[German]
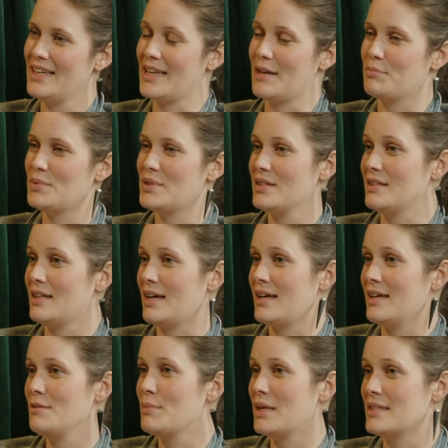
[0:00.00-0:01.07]
Ihr habt in
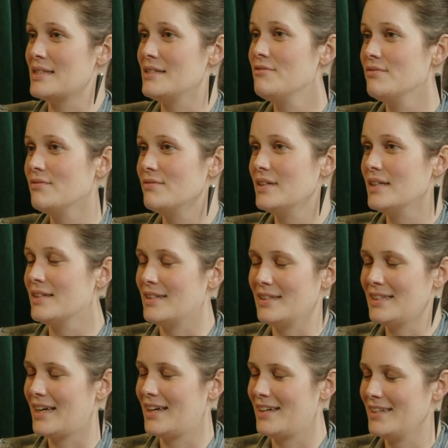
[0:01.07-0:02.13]
einer, immersiven, äh,
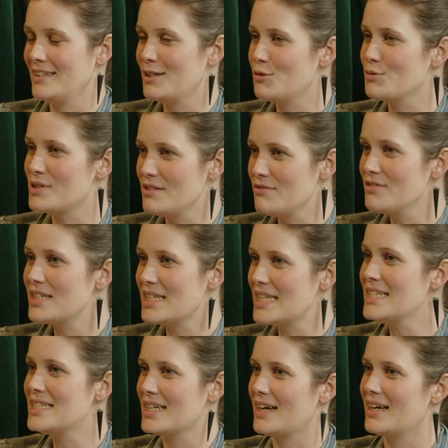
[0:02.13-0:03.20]
in einer inklusiven
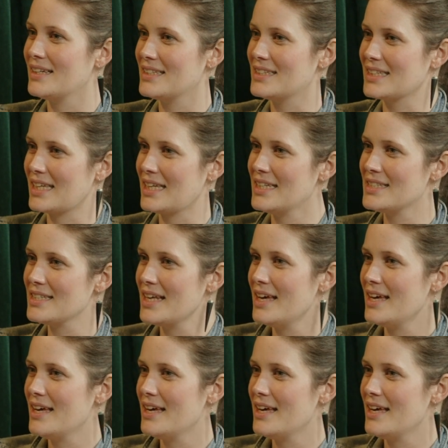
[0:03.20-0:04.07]
Kita gedreht.